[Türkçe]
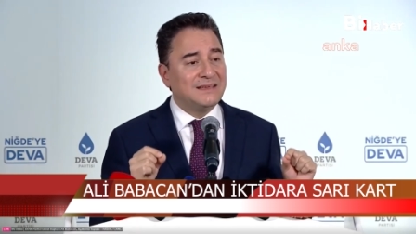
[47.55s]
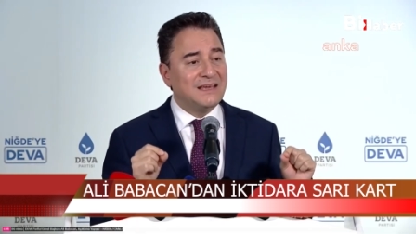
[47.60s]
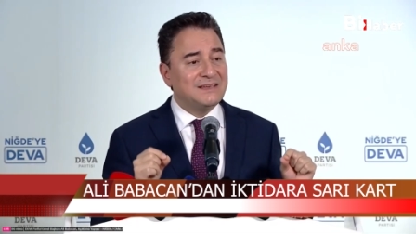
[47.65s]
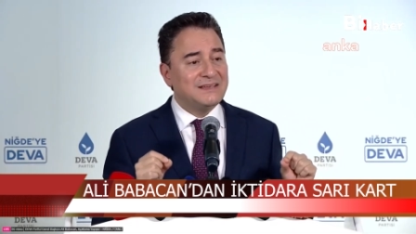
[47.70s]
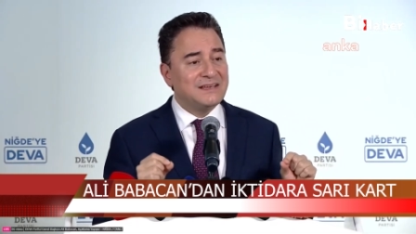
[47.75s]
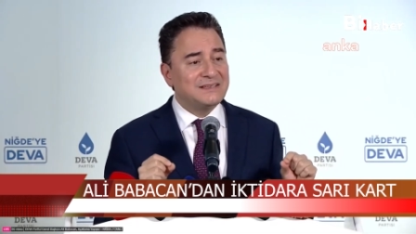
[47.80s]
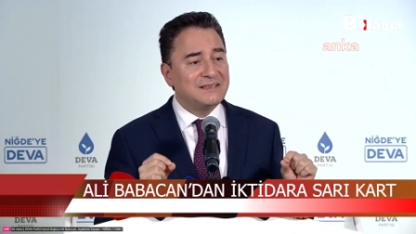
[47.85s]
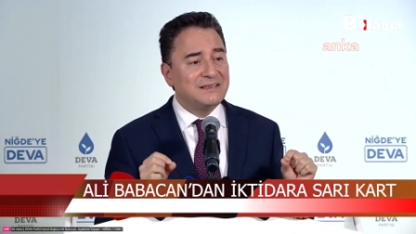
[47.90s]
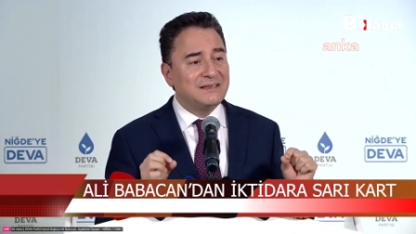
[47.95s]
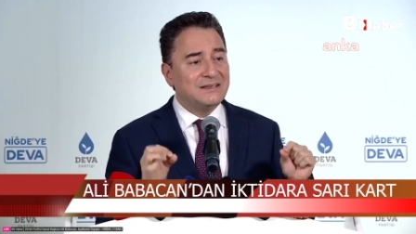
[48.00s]

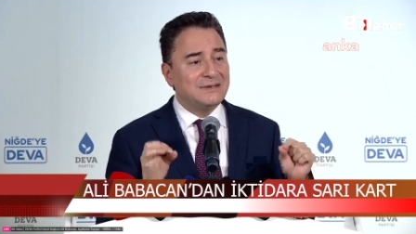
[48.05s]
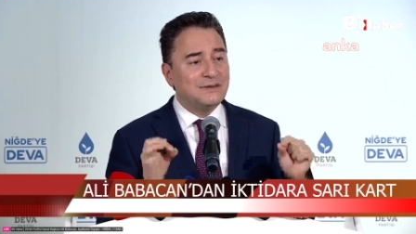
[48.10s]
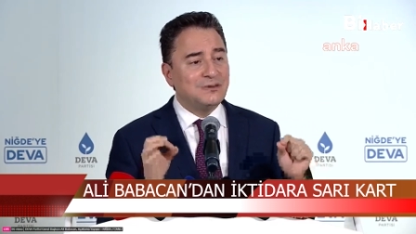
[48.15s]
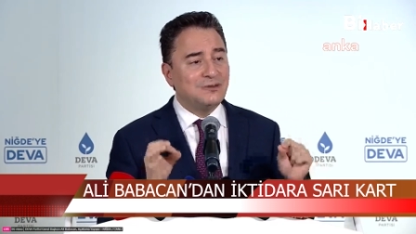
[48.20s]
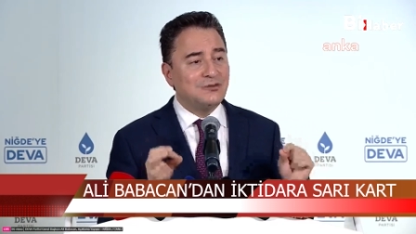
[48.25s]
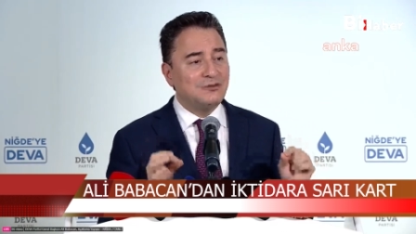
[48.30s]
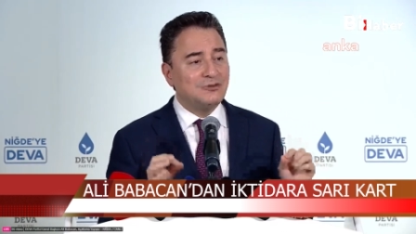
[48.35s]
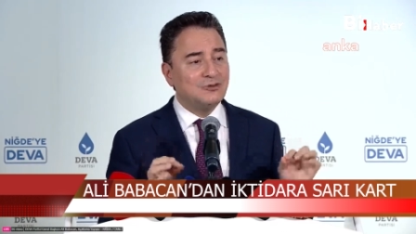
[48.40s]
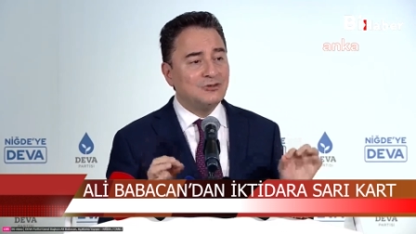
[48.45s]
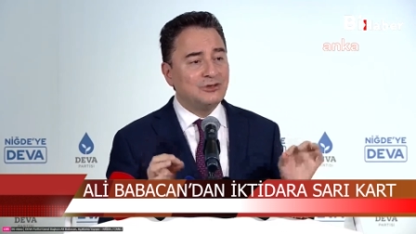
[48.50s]
gecesini
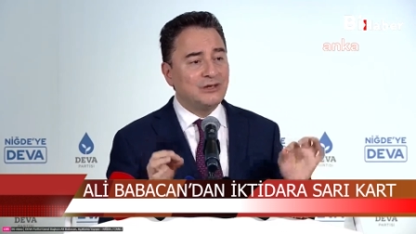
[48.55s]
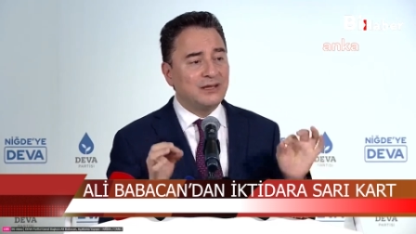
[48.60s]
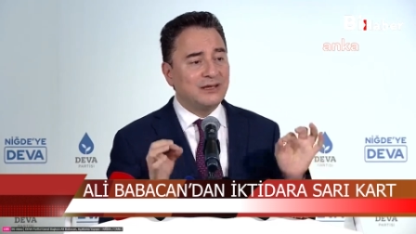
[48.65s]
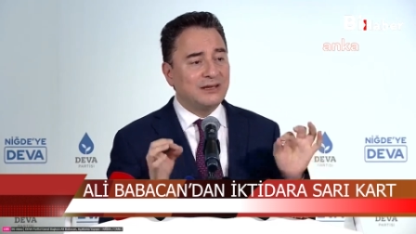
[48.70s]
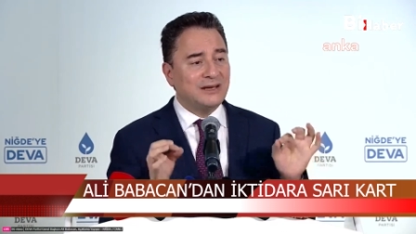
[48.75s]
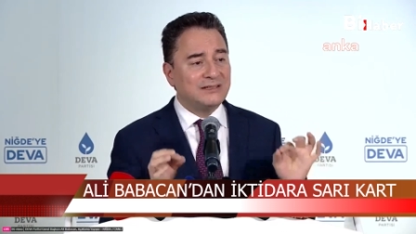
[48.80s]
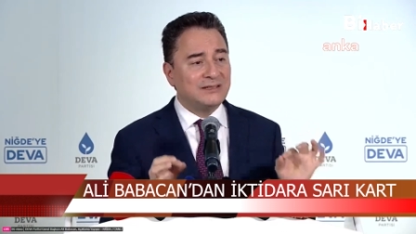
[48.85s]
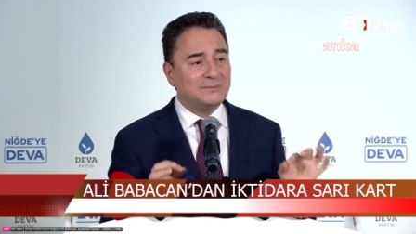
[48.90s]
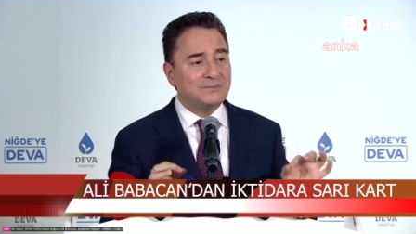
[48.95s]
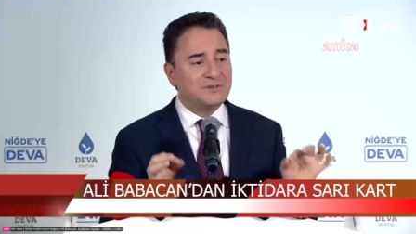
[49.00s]

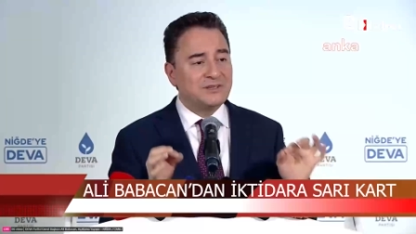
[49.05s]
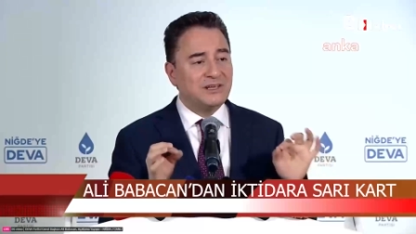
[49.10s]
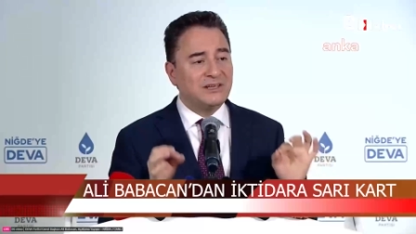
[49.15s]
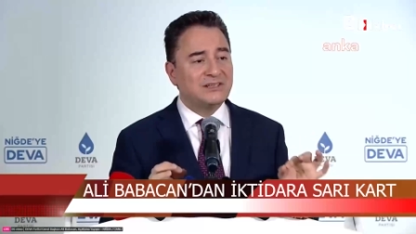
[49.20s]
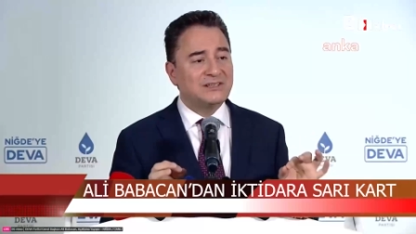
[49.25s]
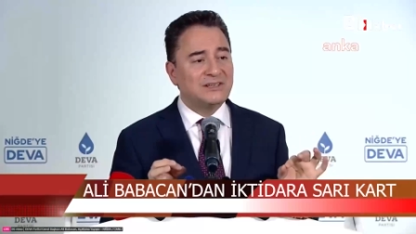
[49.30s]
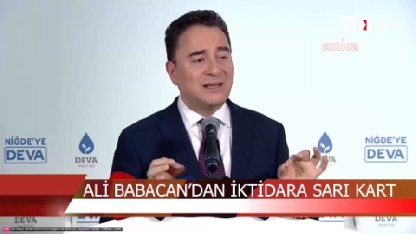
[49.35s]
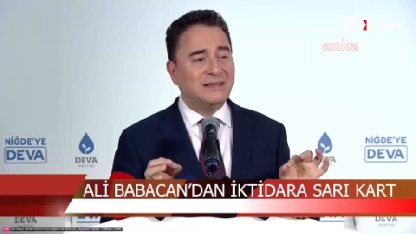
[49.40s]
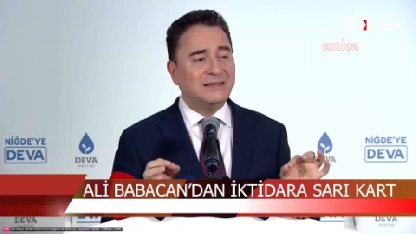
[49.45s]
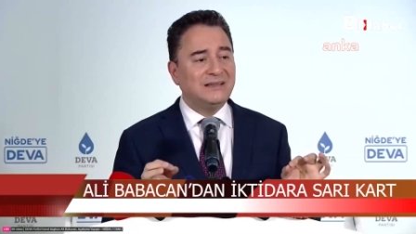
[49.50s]
gündüzüne katıp
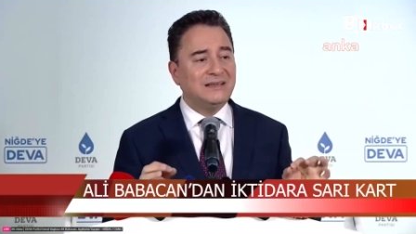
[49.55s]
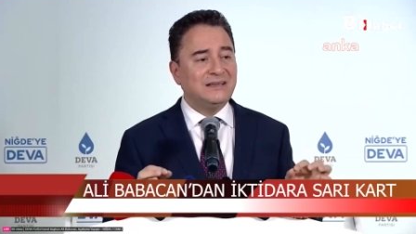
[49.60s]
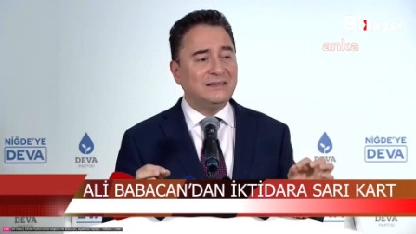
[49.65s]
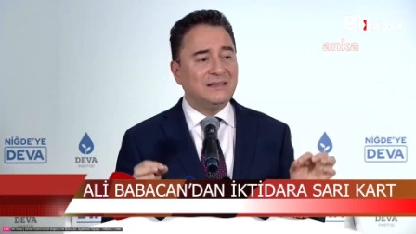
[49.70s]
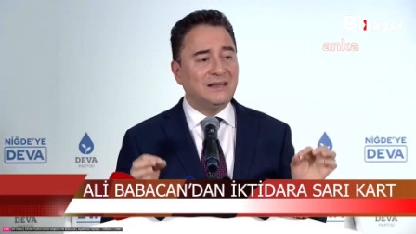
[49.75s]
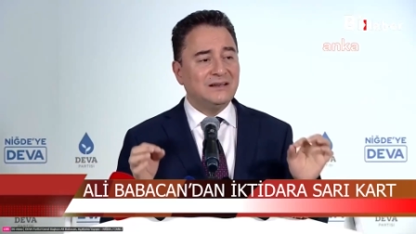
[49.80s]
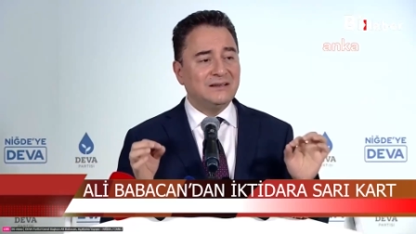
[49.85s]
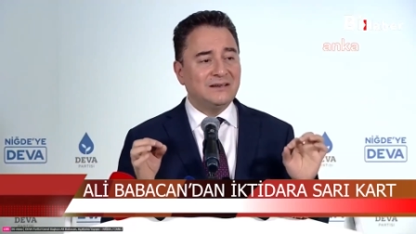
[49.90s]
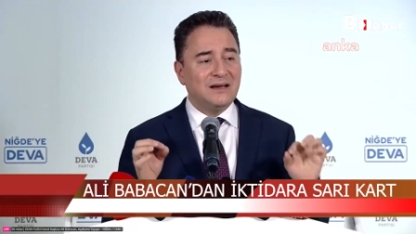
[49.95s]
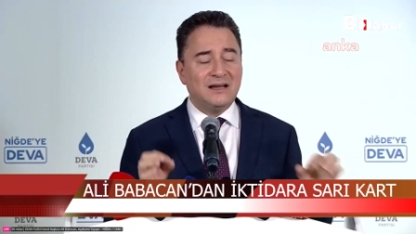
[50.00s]
çalışan
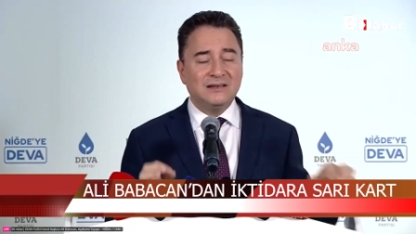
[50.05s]
Nideli